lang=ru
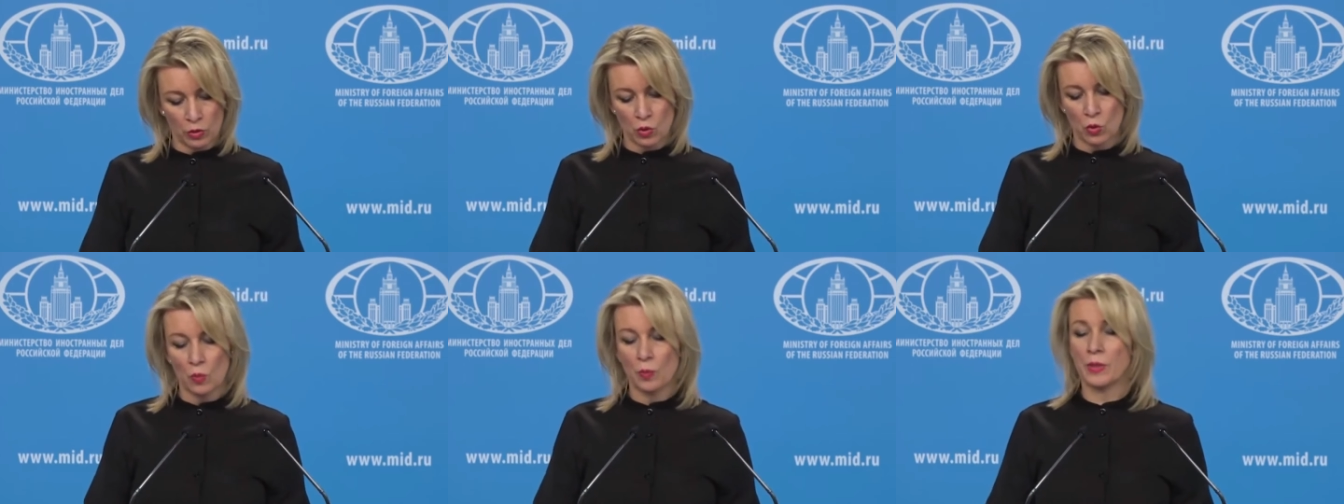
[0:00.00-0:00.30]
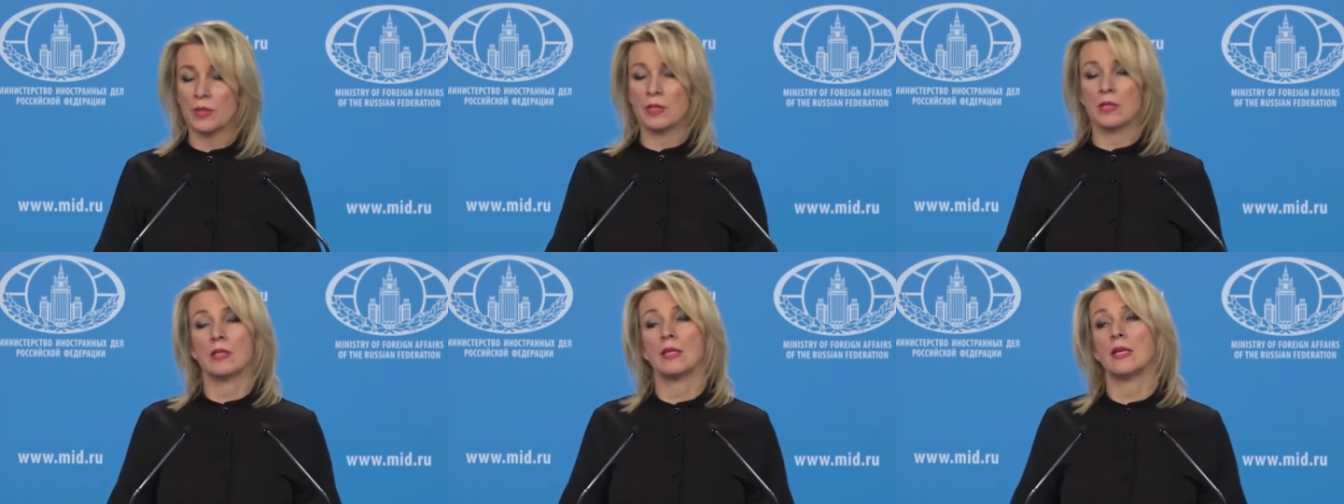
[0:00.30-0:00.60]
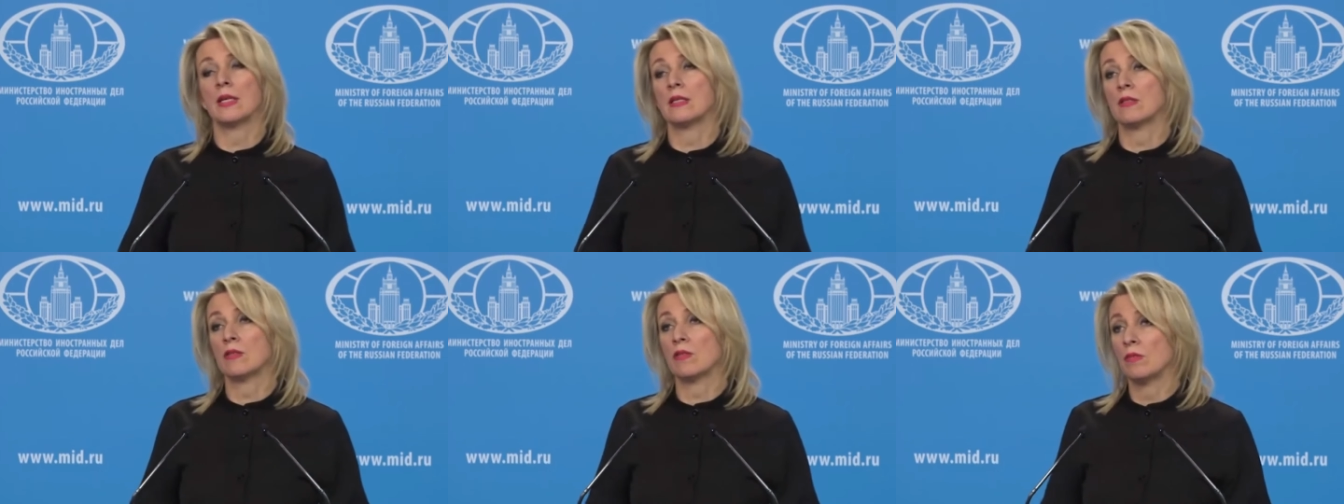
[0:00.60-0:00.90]

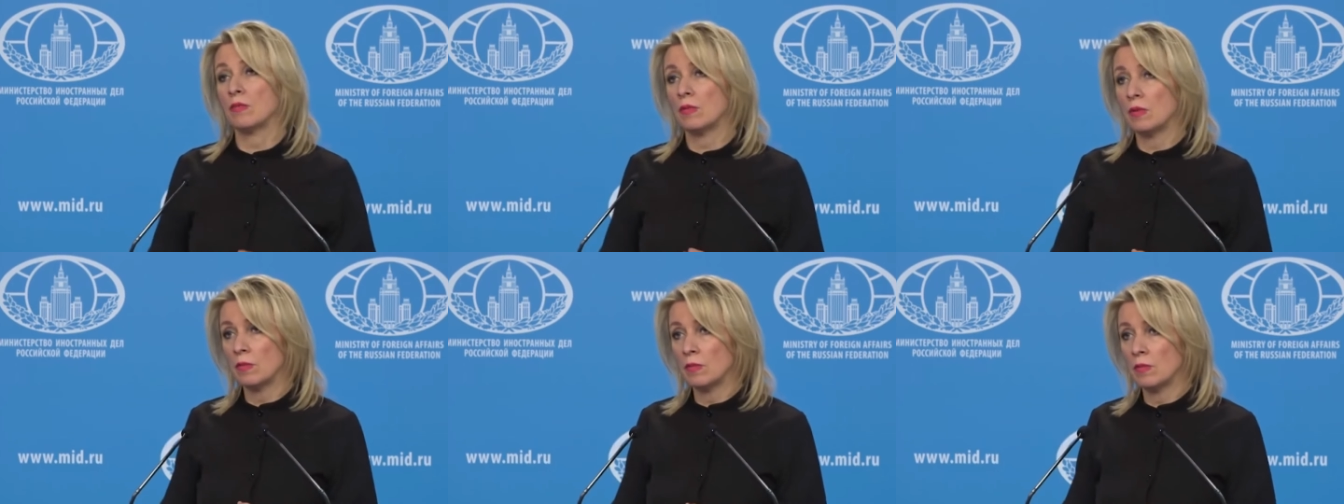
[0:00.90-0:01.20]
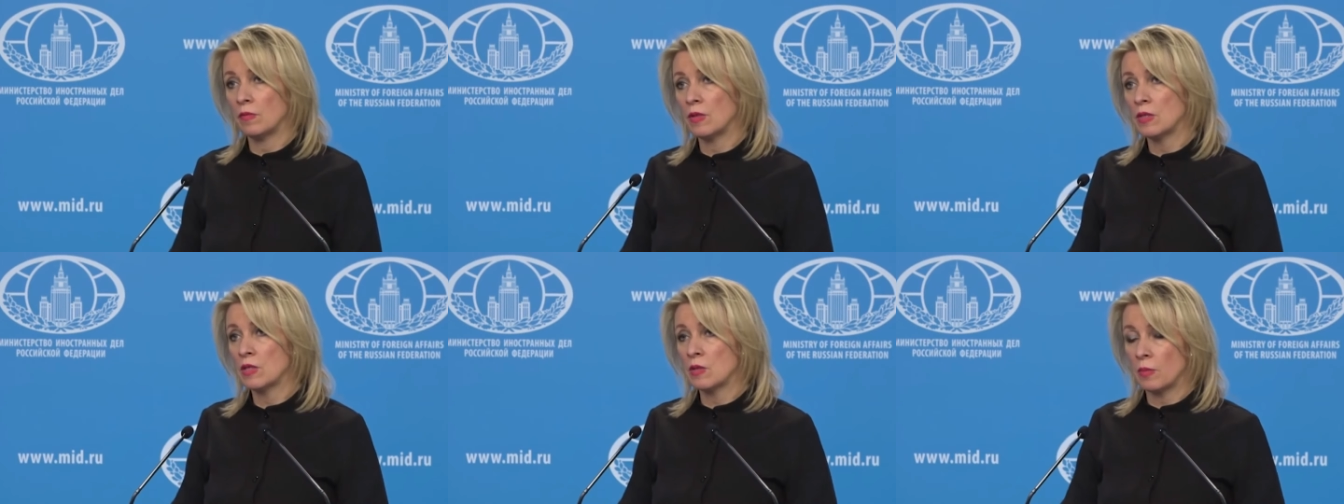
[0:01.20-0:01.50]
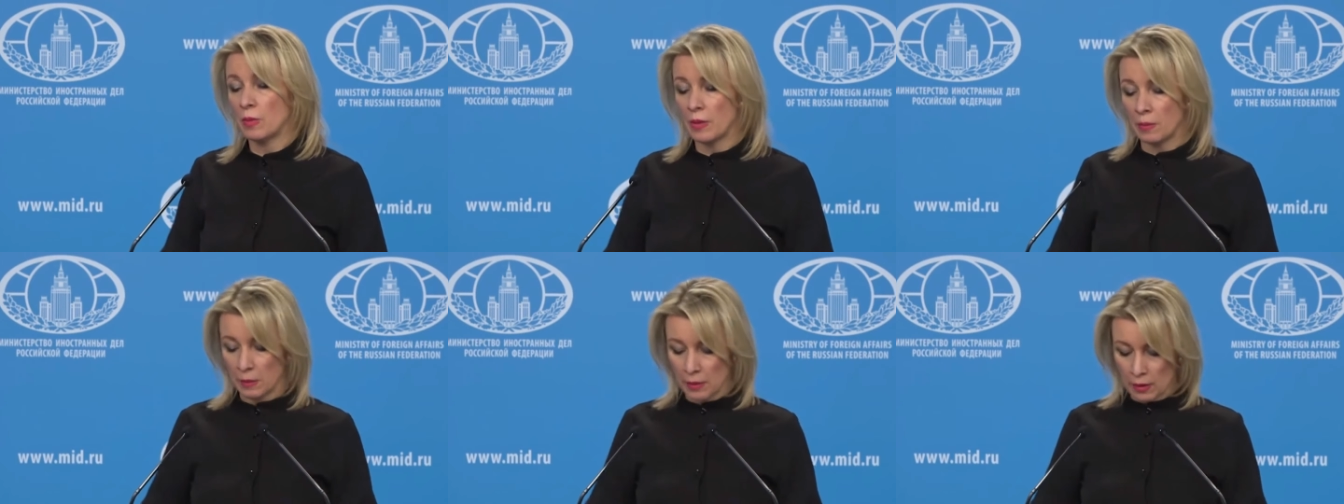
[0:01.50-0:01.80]
сопредседательством
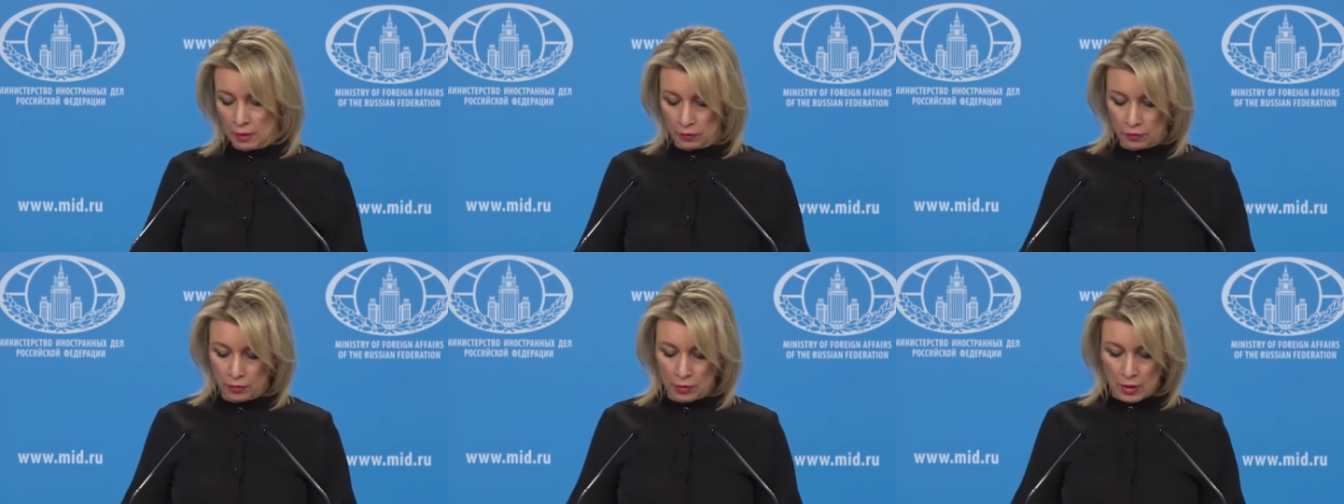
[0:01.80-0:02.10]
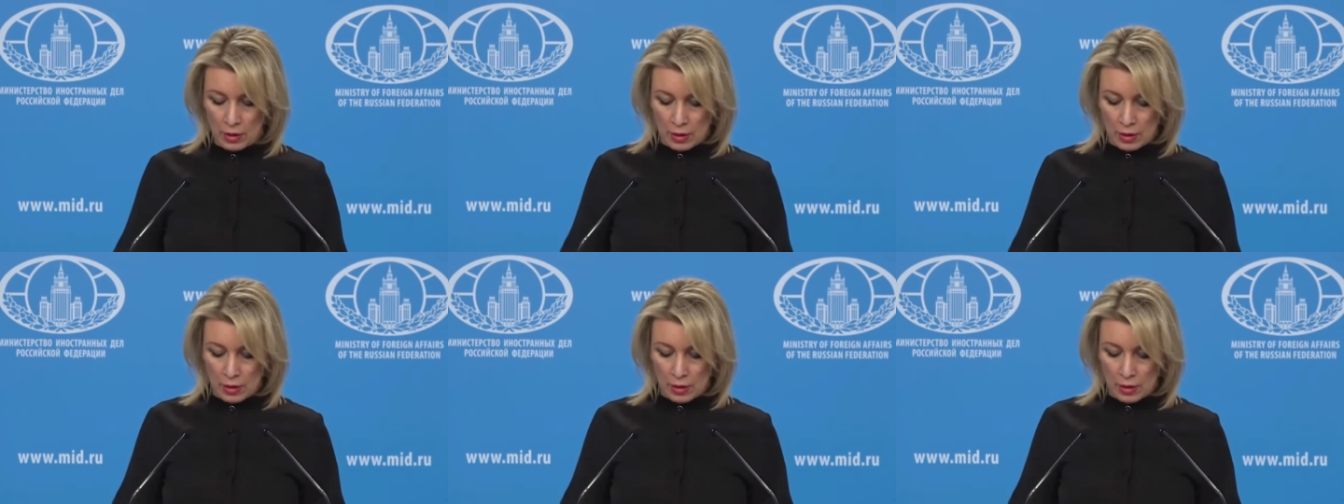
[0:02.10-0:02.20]
вице-премьеров